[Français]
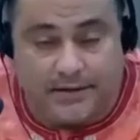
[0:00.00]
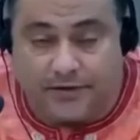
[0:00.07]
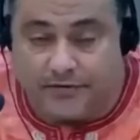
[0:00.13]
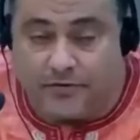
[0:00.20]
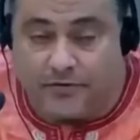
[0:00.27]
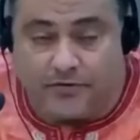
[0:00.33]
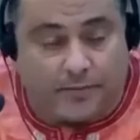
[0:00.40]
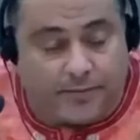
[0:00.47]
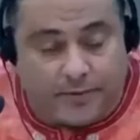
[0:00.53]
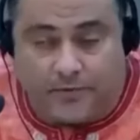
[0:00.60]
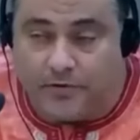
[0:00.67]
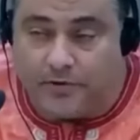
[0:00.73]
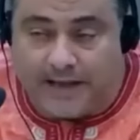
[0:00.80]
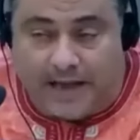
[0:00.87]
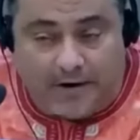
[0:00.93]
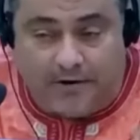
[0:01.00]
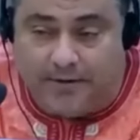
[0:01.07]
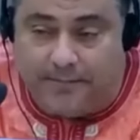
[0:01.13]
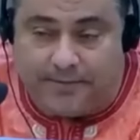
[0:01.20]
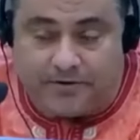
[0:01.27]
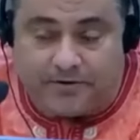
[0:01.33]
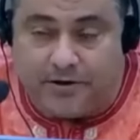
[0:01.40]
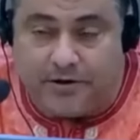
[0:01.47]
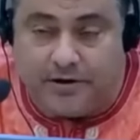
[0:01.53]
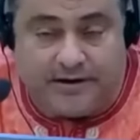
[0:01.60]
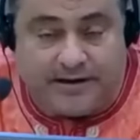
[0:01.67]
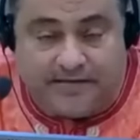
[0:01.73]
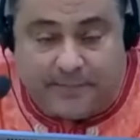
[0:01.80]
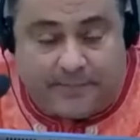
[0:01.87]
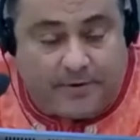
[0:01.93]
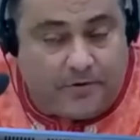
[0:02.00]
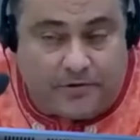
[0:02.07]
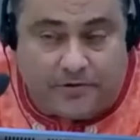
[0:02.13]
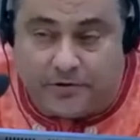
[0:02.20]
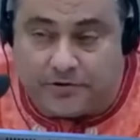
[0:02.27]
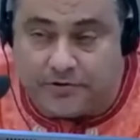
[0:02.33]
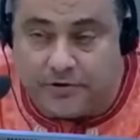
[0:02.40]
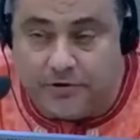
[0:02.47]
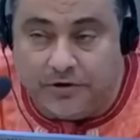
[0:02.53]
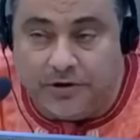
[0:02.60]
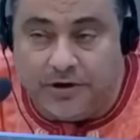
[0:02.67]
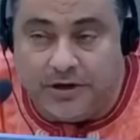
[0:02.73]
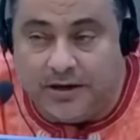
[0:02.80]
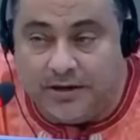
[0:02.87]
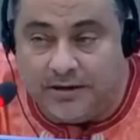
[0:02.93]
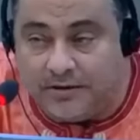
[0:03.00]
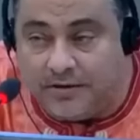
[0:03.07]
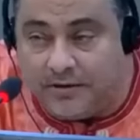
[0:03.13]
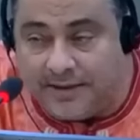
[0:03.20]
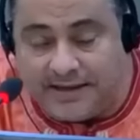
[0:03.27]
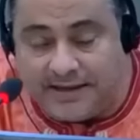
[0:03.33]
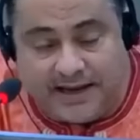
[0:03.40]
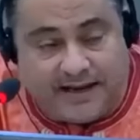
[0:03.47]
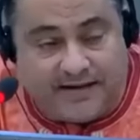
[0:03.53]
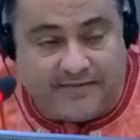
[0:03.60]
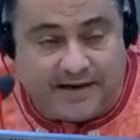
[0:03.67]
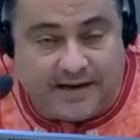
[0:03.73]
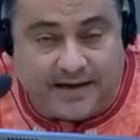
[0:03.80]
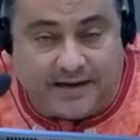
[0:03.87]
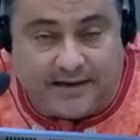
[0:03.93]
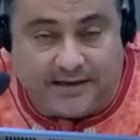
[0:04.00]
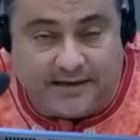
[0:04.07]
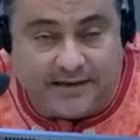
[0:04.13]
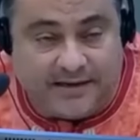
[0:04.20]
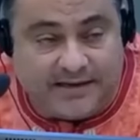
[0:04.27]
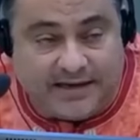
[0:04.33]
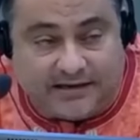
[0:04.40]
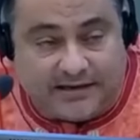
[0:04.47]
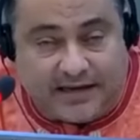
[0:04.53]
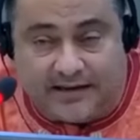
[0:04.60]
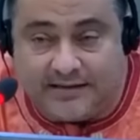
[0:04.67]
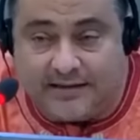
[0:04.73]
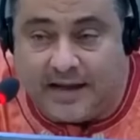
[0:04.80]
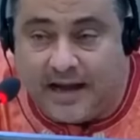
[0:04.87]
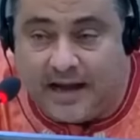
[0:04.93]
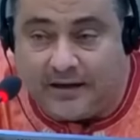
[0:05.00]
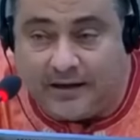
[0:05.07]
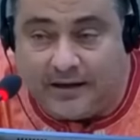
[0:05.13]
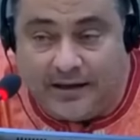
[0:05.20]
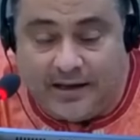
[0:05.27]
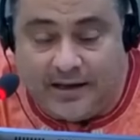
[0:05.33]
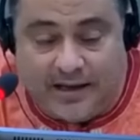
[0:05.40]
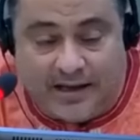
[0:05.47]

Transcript: les choses ont pris une autre allure, puisqu'ils avaient pris le dessus donc maintenant, il y avait la chasse à,